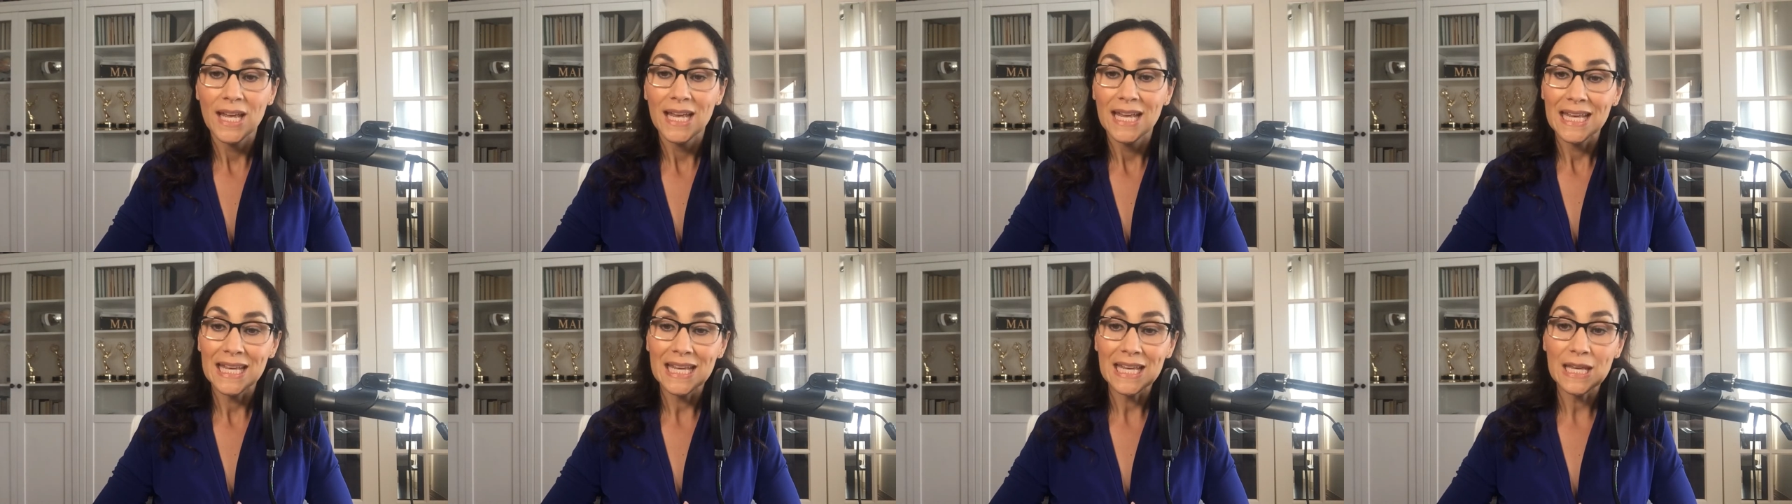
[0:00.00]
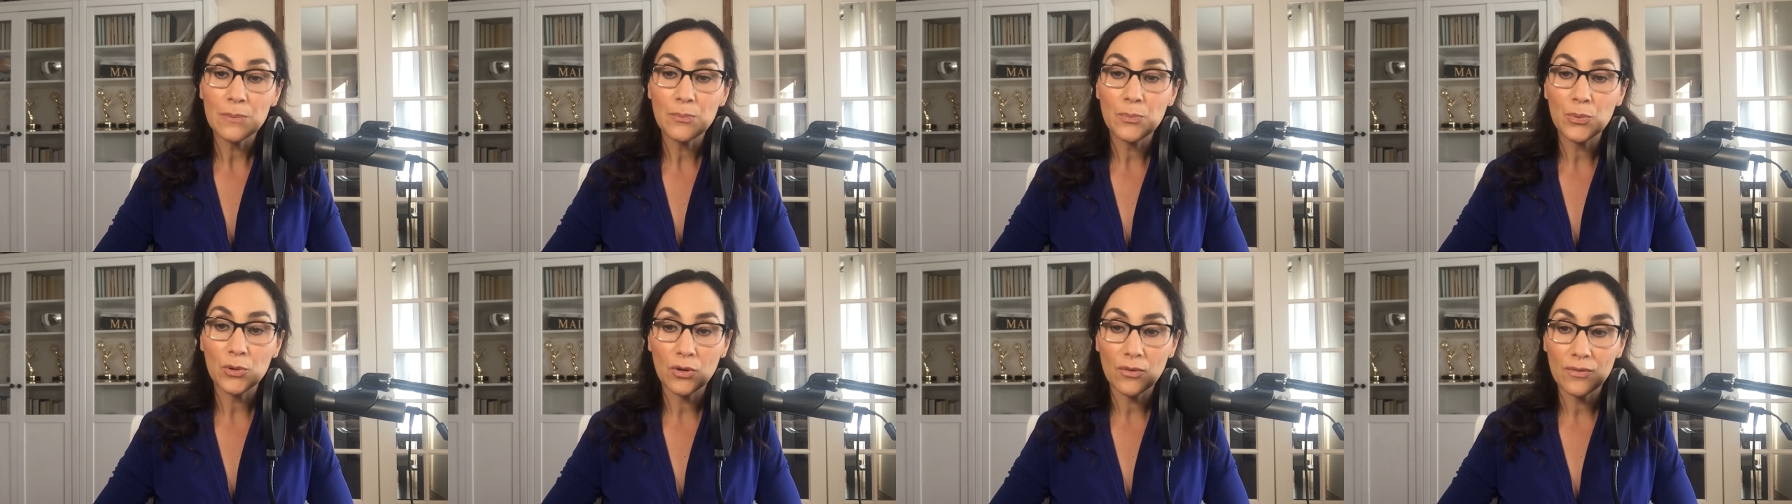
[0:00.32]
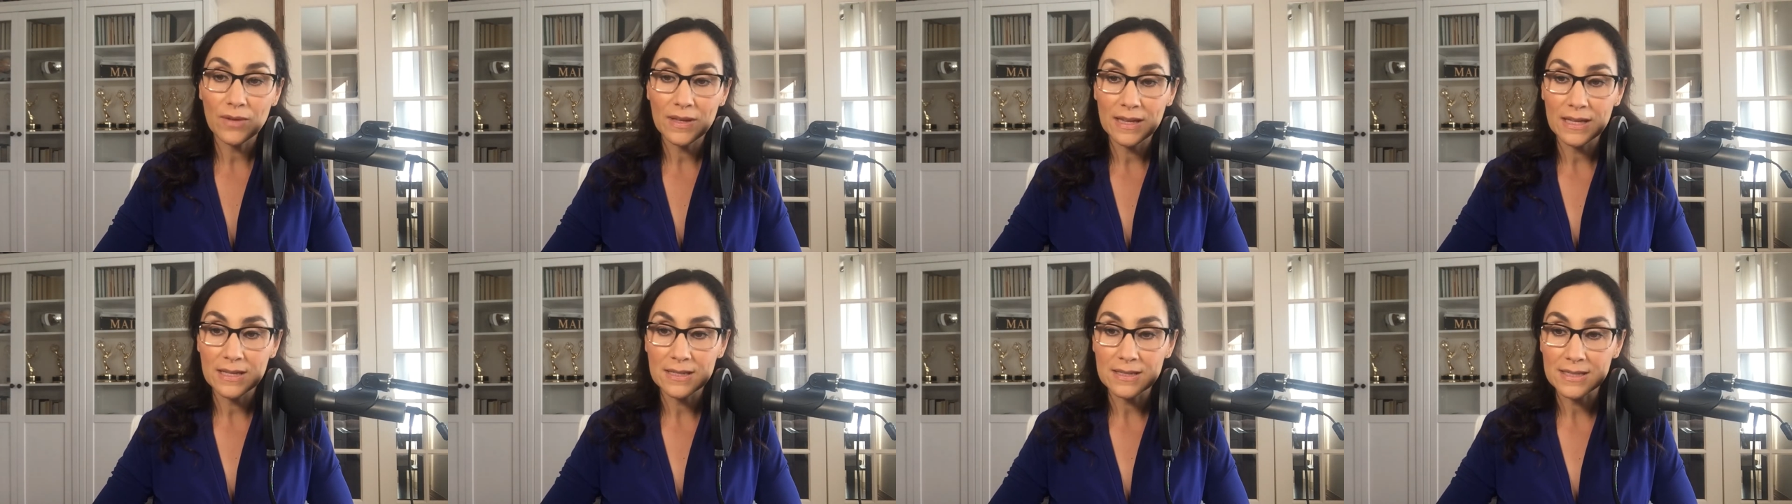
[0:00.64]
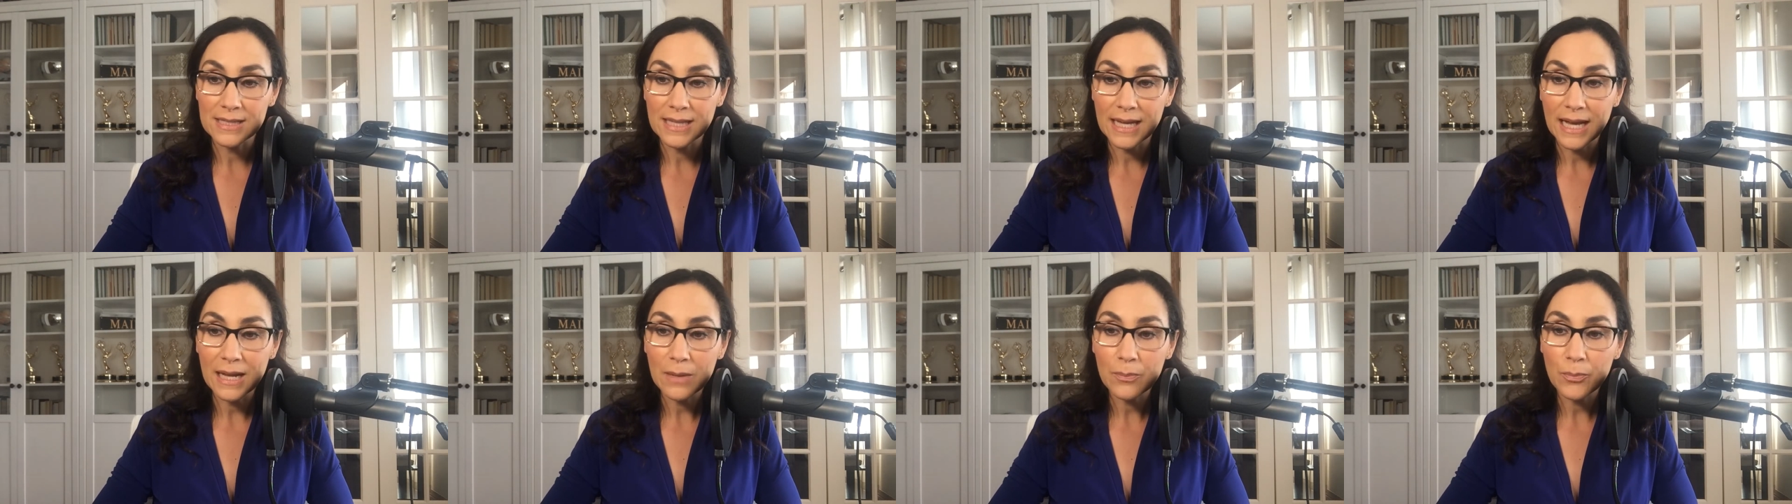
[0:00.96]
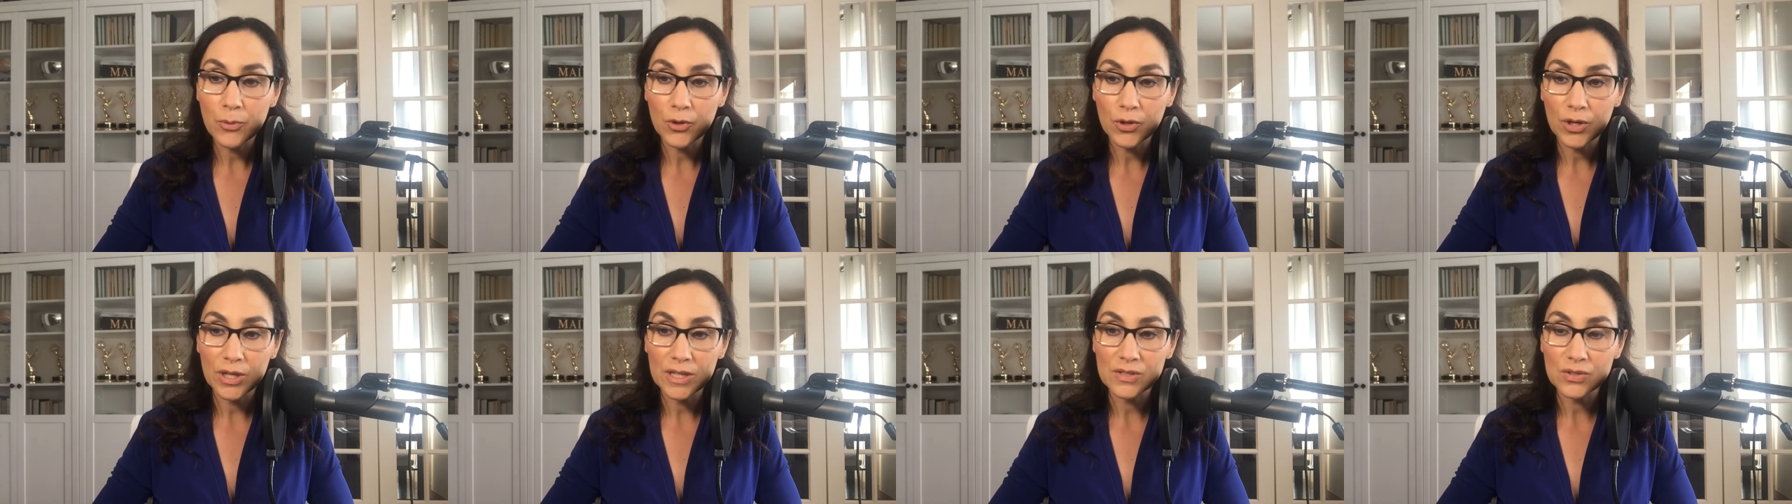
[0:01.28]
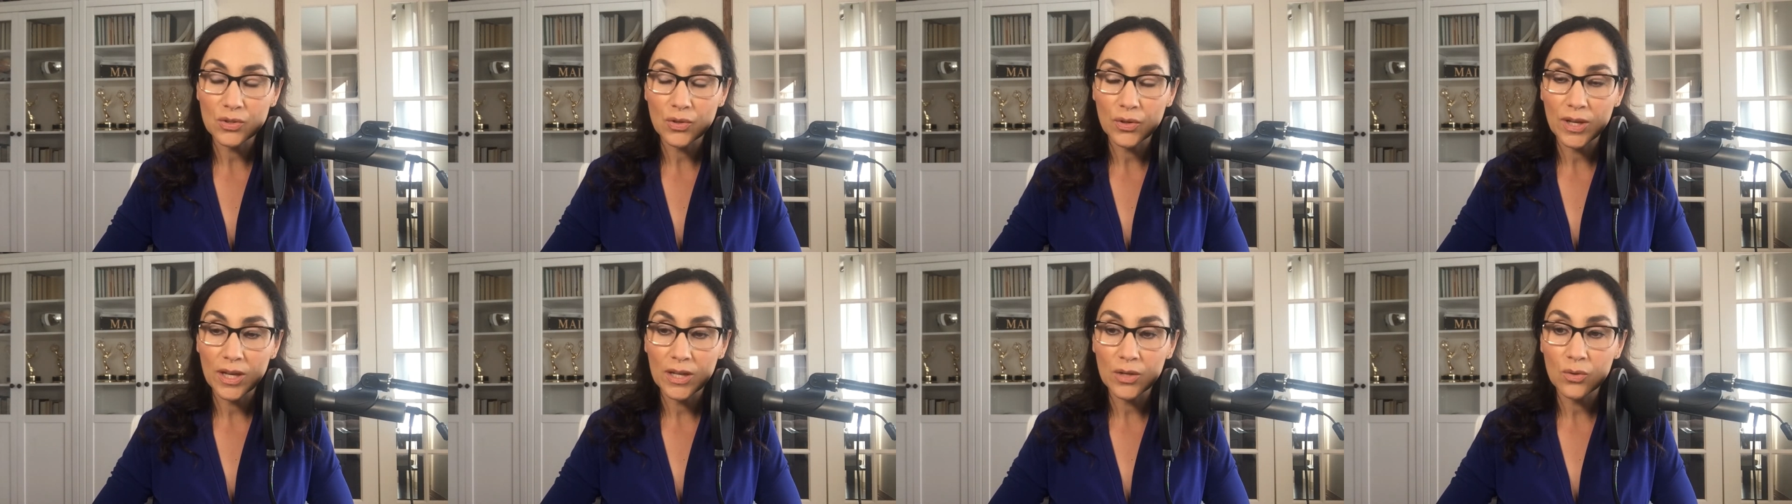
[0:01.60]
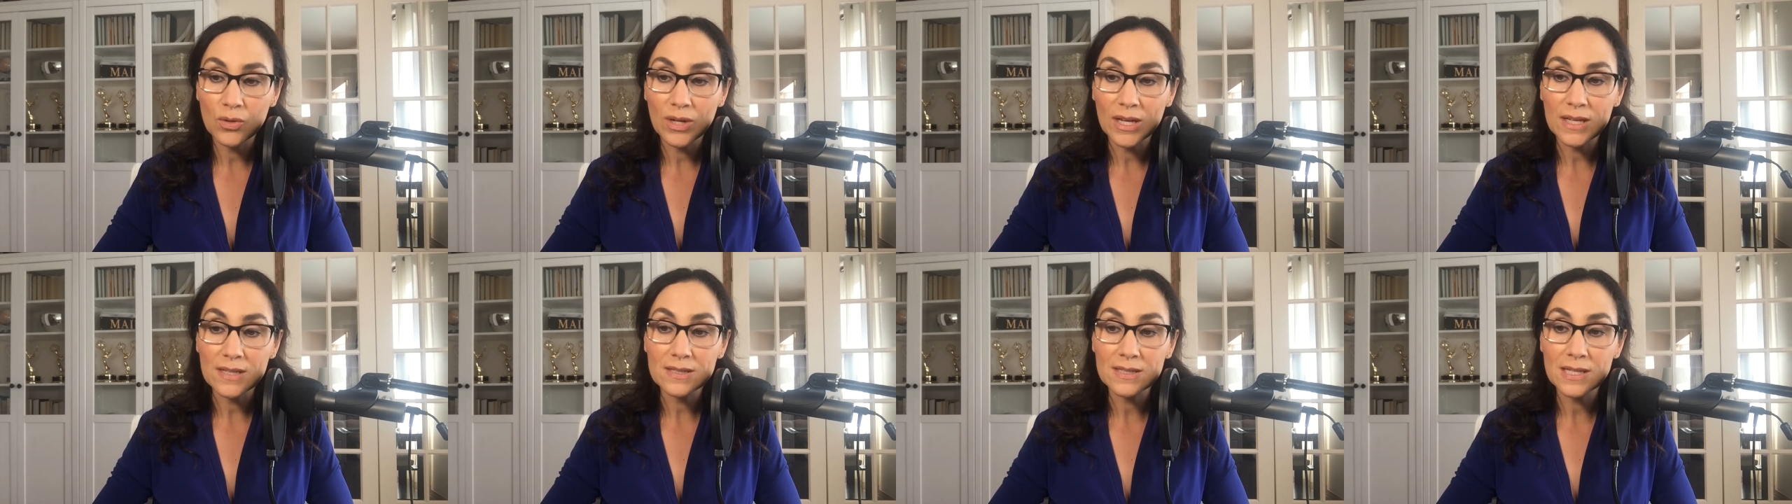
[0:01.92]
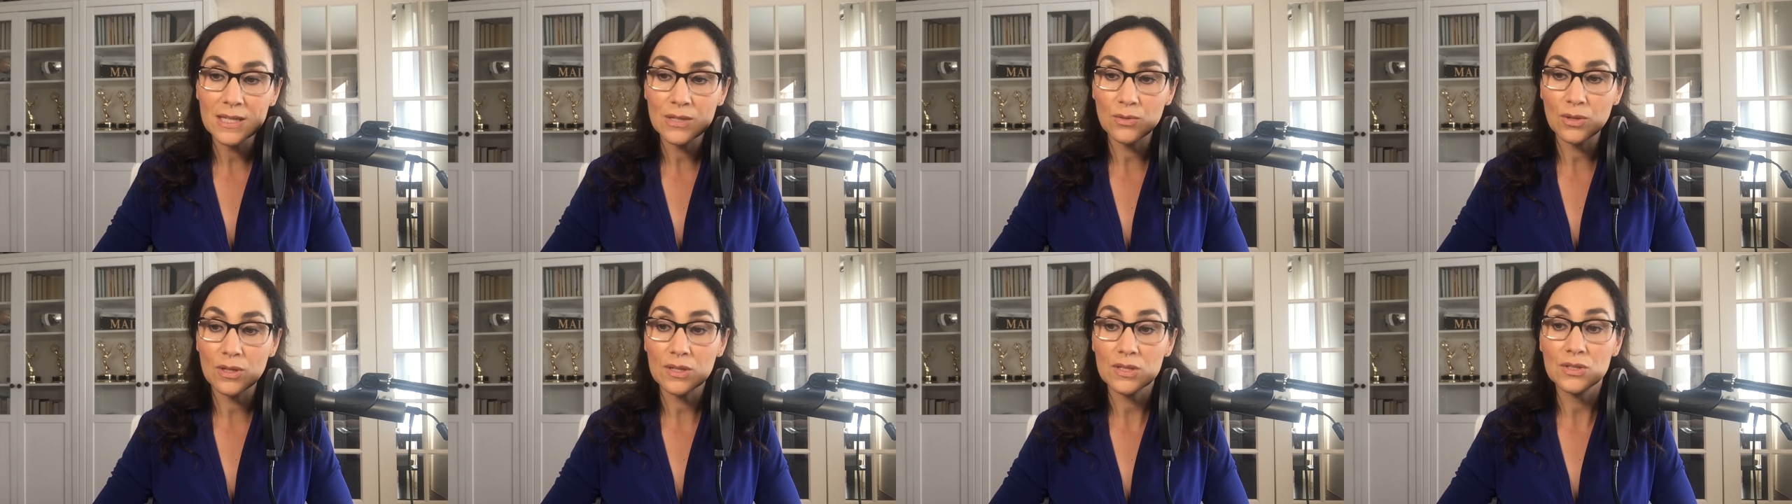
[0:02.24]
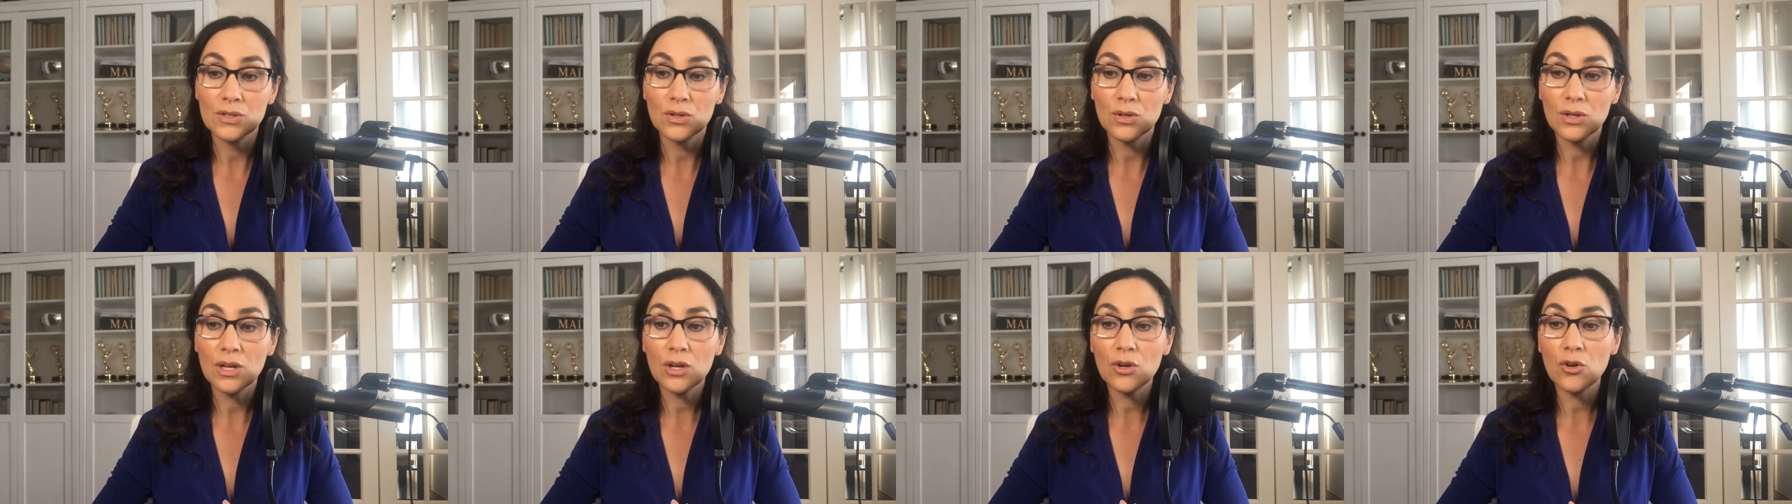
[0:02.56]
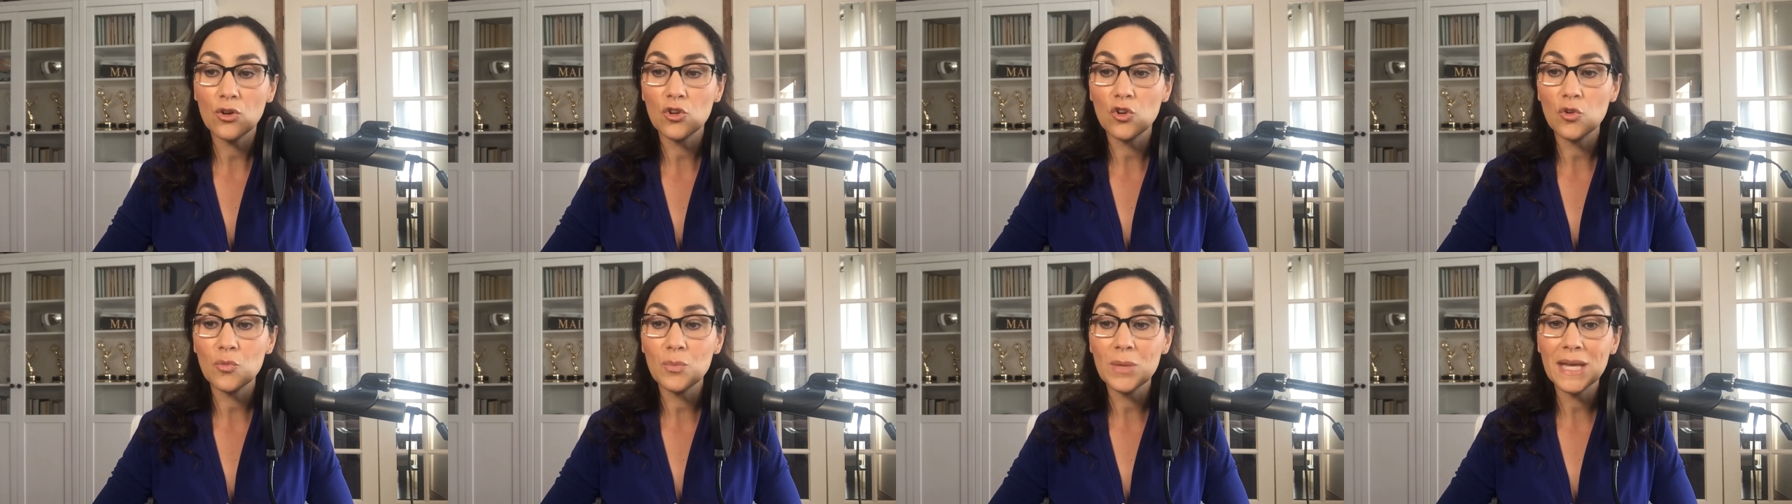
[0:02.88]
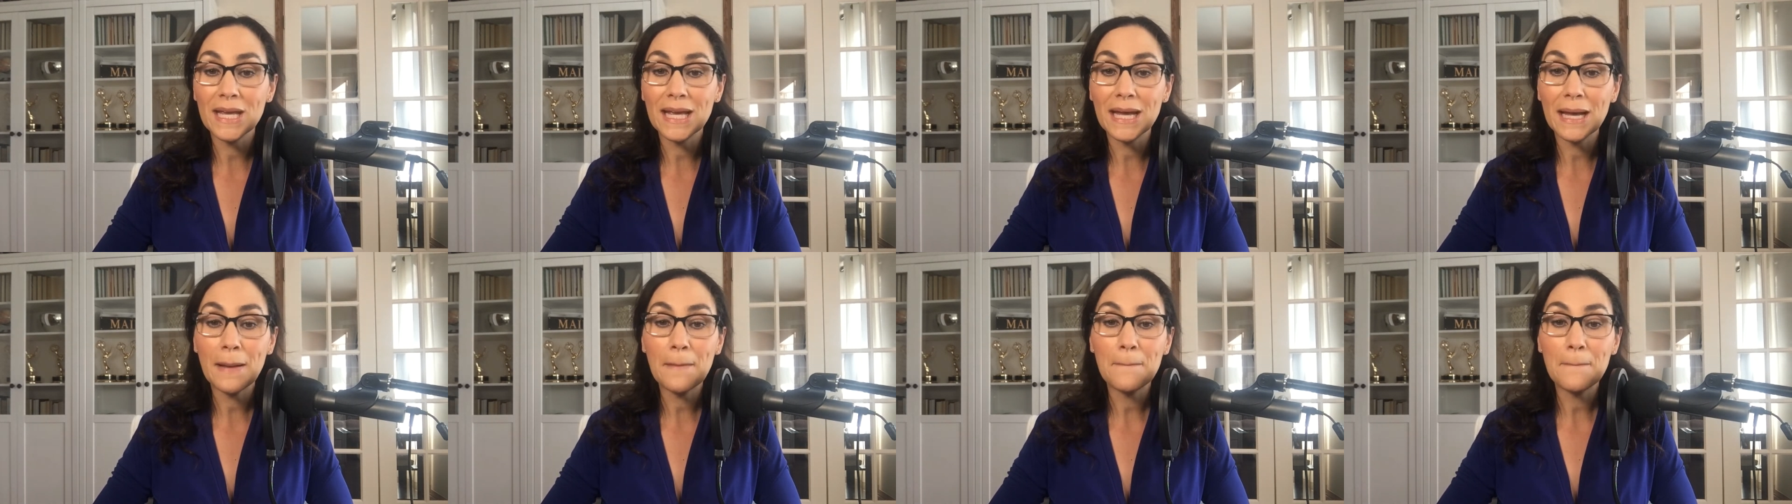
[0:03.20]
y providencial porque estoy en una situación económica